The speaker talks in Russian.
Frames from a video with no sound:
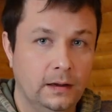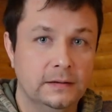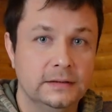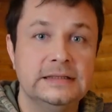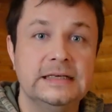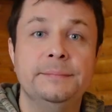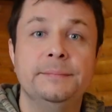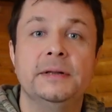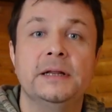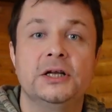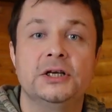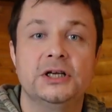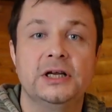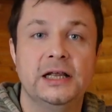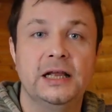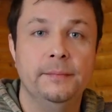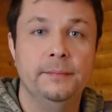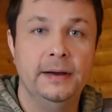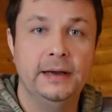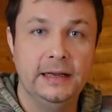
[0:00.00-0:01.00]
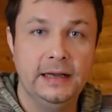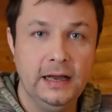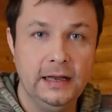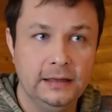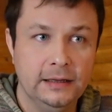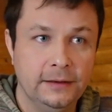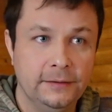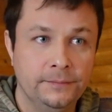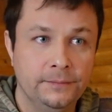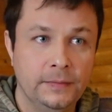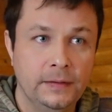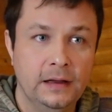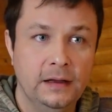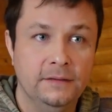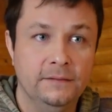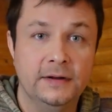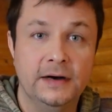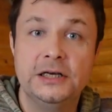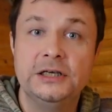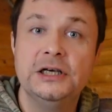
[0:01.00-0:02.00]
Все положения Баяна
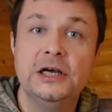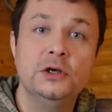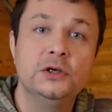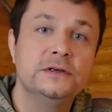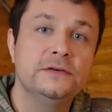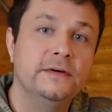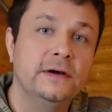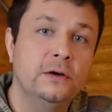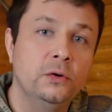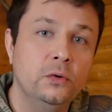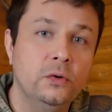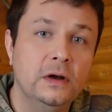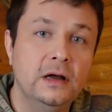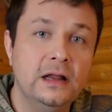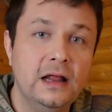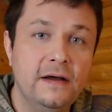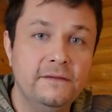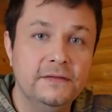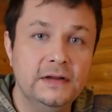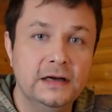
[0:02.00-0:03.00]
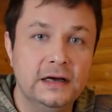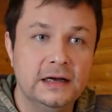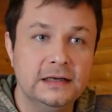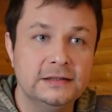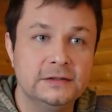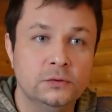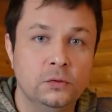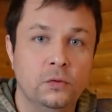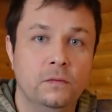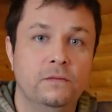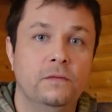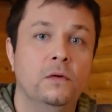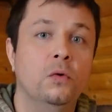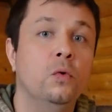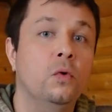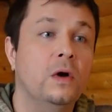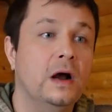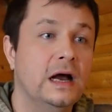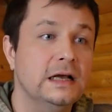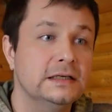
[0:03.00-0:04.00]
вращаются вокруг главных основ,
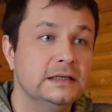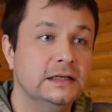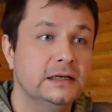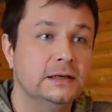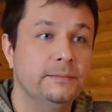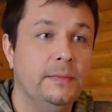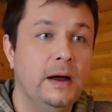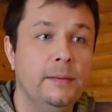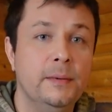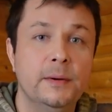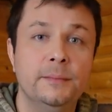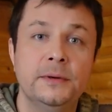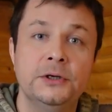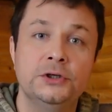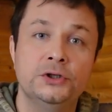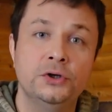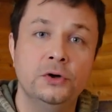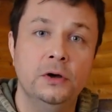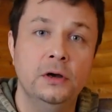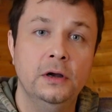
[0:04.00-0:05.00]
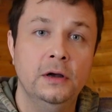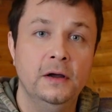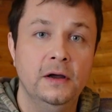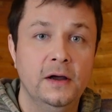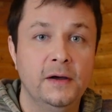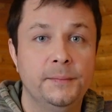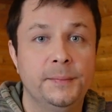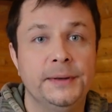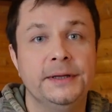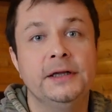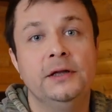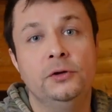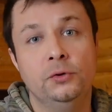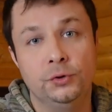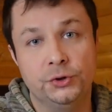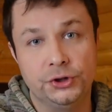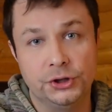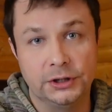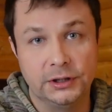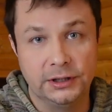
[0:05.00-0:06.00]
указанных Бабом еще в
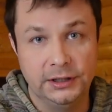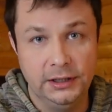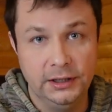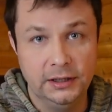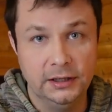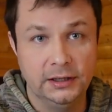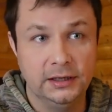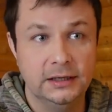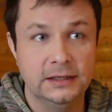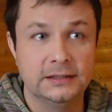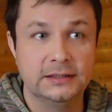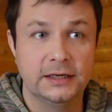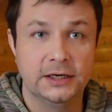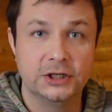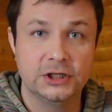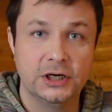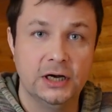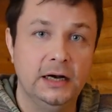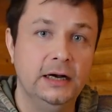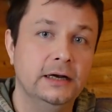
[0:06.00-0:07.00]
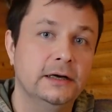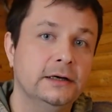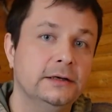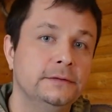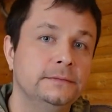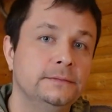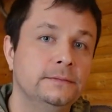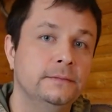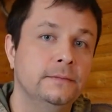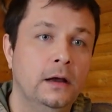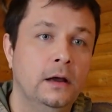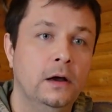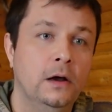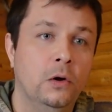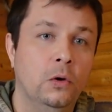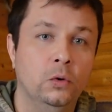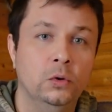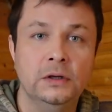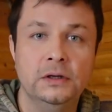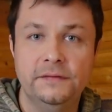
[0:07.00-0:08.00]
предыдущих книгах и скрижалях.
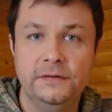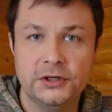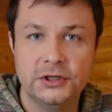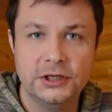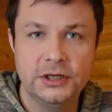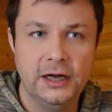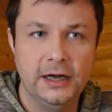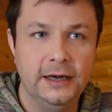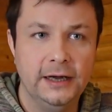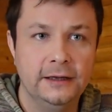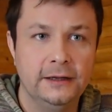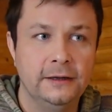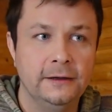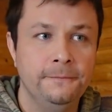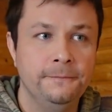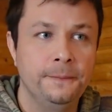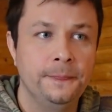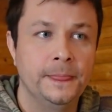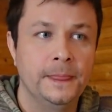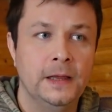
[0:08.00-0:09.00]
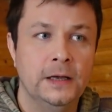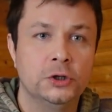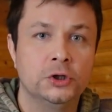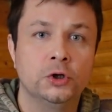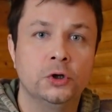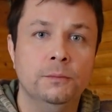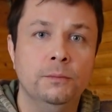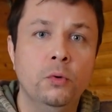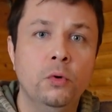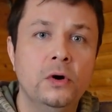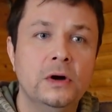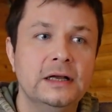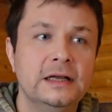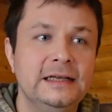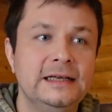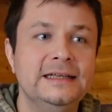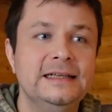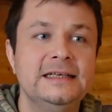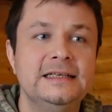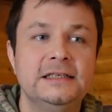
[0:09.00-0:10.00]
Он утверждает, что Бог
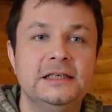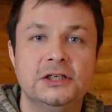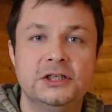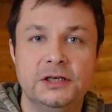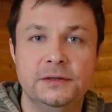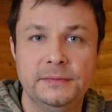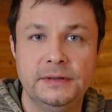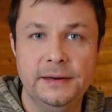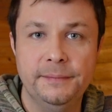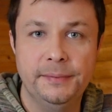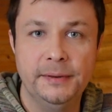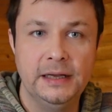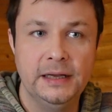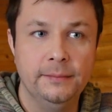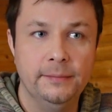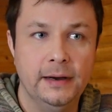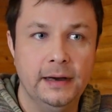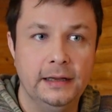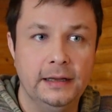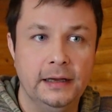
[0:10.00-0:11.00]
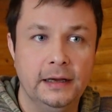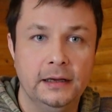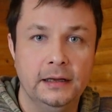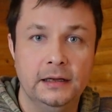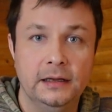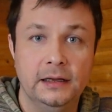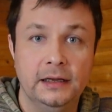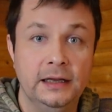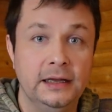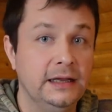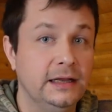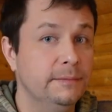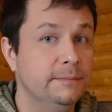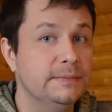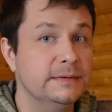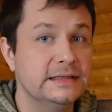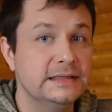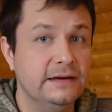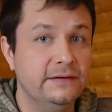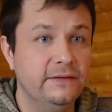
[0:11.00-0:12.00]
недостижим для понимания, и не
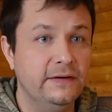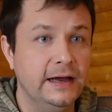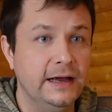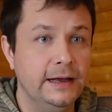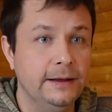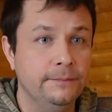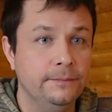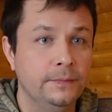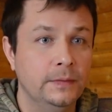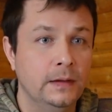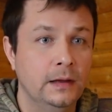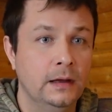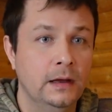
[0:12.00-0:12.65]
познаваем,